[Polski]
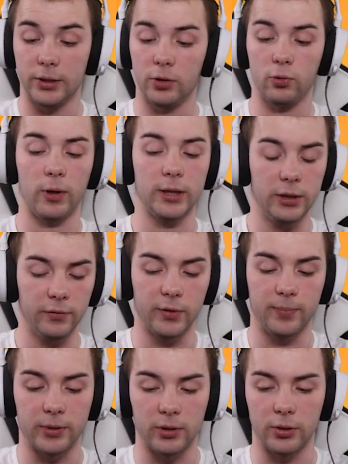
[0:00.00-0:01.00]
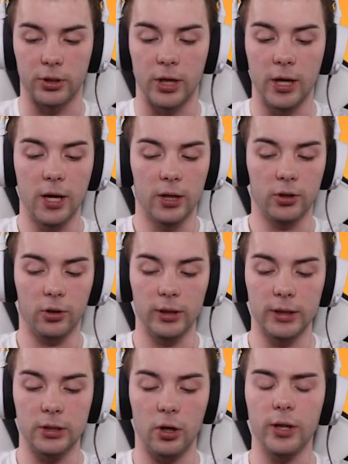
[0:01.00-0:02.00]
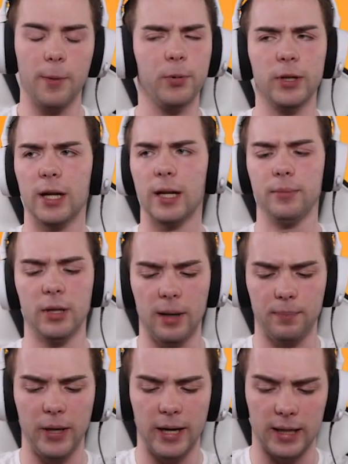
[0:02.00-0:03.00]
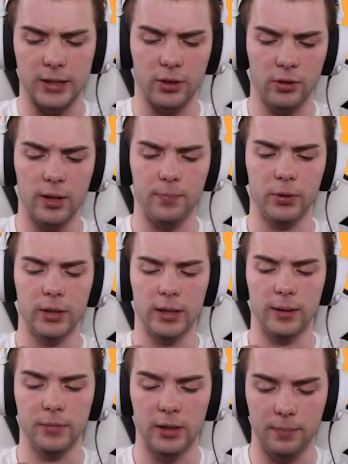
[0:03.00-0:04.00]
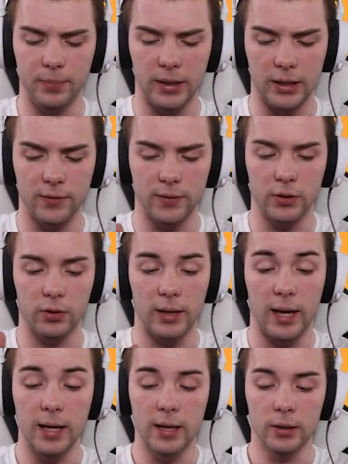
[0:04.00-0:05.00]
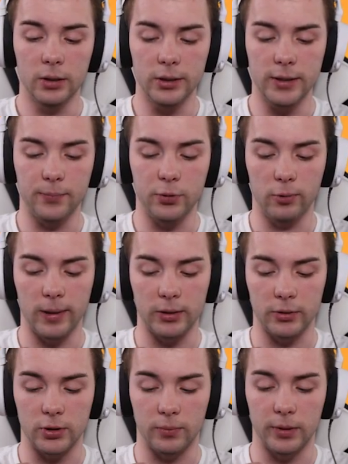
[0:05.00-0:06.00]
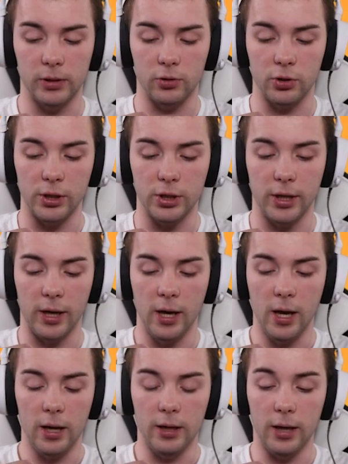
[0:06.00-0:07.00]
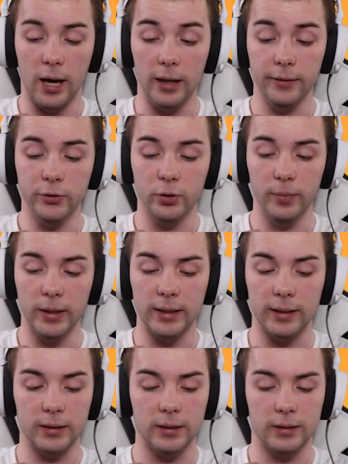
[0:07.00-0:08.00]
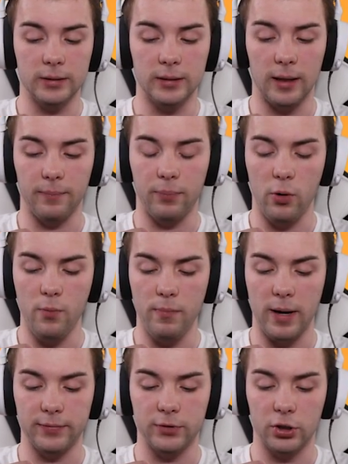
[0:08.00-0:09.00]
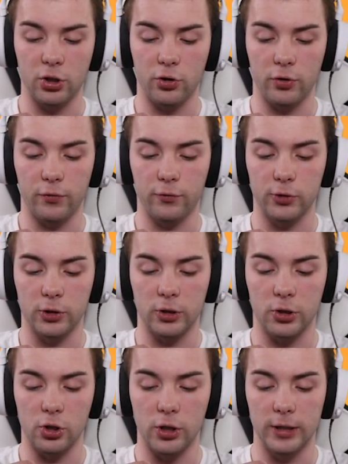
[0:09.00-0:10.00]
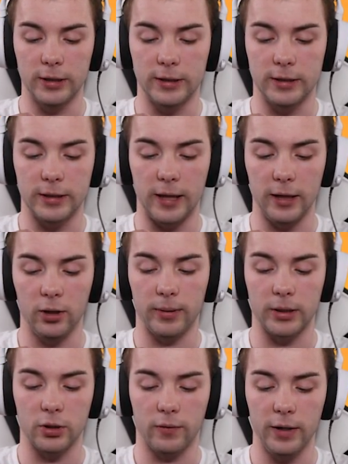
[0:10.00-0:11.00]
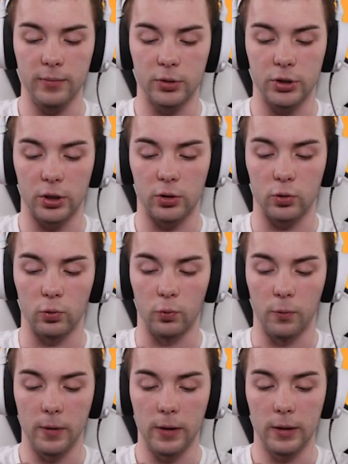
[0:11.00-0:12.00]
sytuacji wybrnąć To jest, ona powinna na mnie napierać Ona powinna na mnie napierać, więc ona No zepsuła to sobie troszeczkę y, Ale w sumie ta, ta bomba w, skrzynce Dobra, schowajmy się tu